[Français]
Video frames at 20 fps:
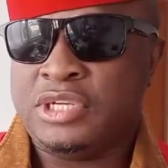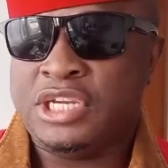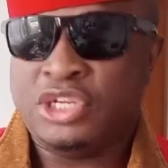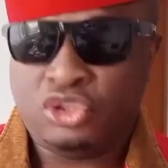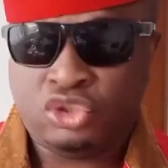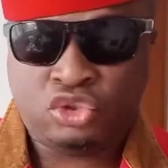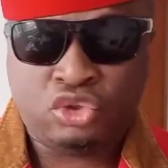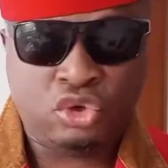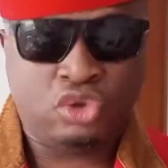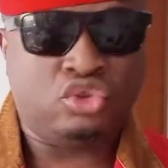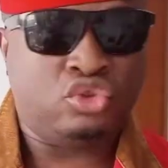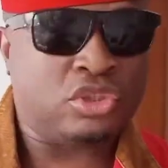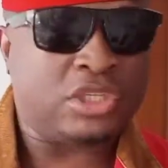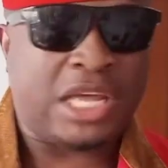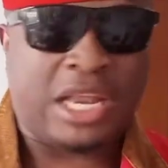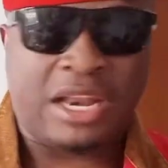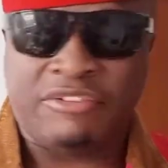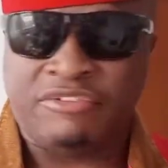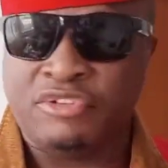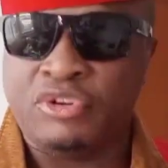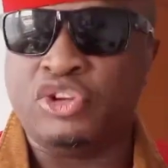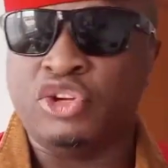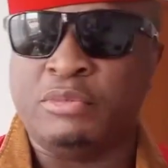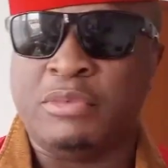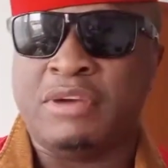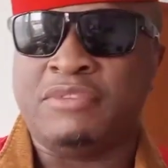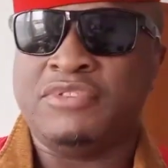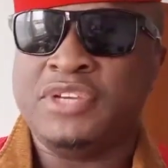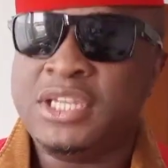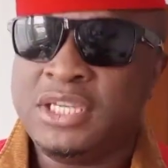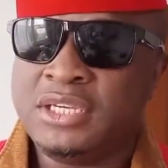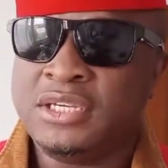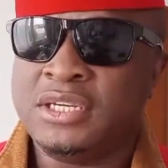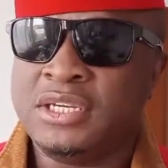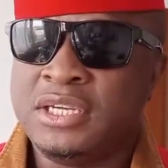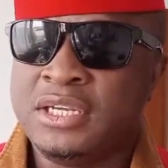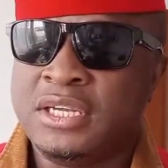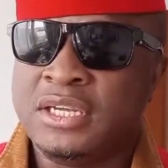et ce, jusqu'à la fin de ma vie,